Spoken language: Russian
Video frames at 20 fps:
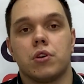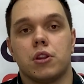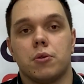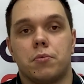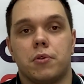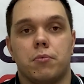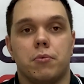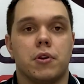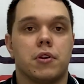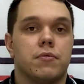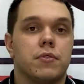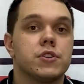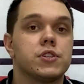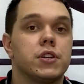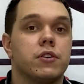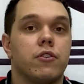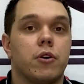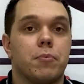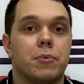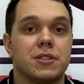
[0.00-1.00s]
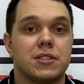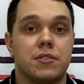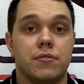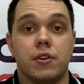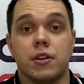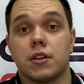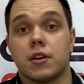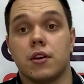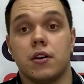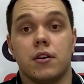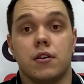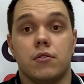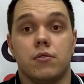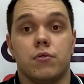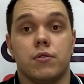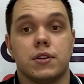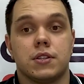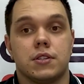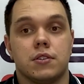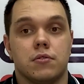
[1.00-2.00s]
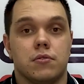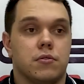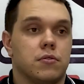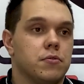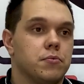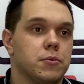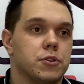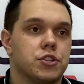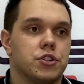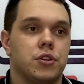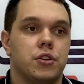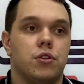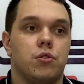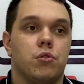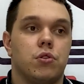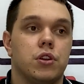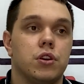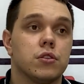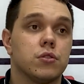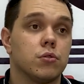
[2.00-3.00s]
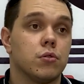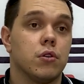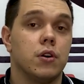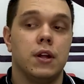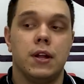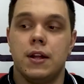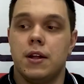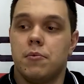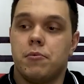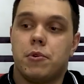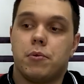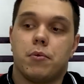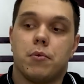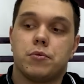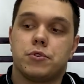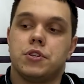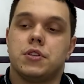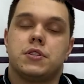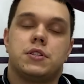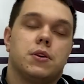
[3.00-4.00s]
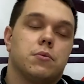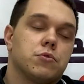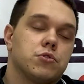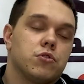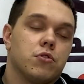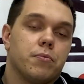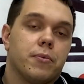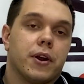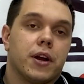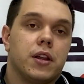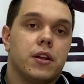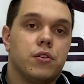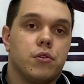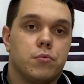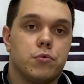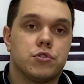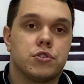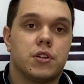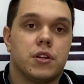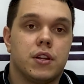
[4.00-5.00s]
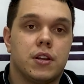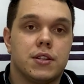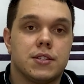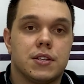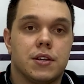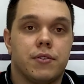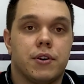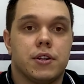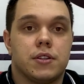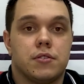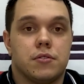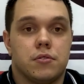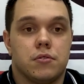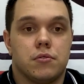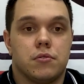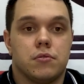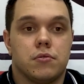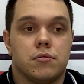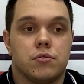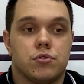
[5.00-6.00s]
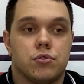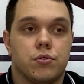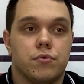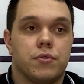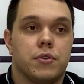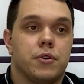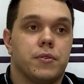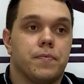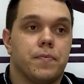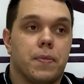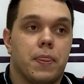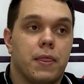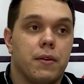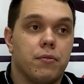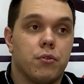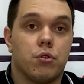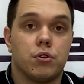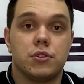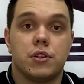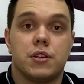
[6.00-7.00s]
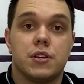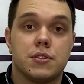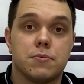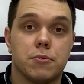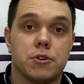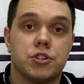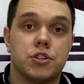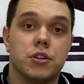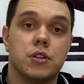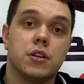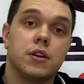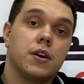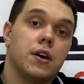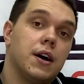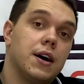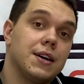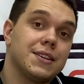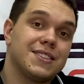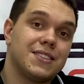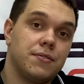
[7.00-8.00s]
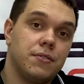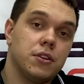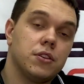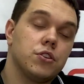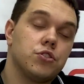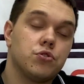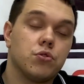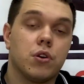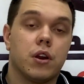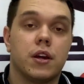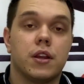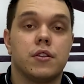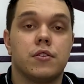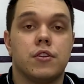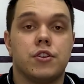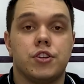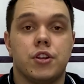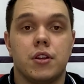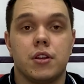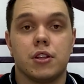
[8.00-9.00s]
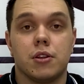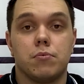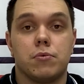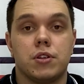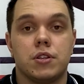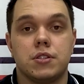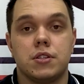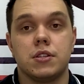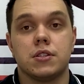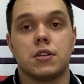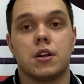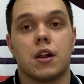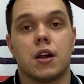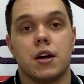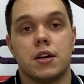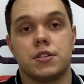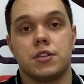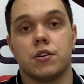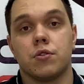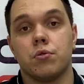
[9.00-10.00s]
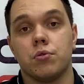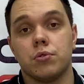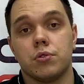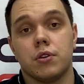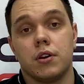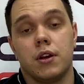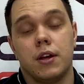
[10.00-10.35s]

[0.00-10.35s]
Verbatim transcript: Например, вежливая подсветка. У вас ну, в машине ее нету. При помощи системы шестого поколения можно реализовать, э, что вы выходите из машины, а свет еще горит в течение там, 30-40 секунд.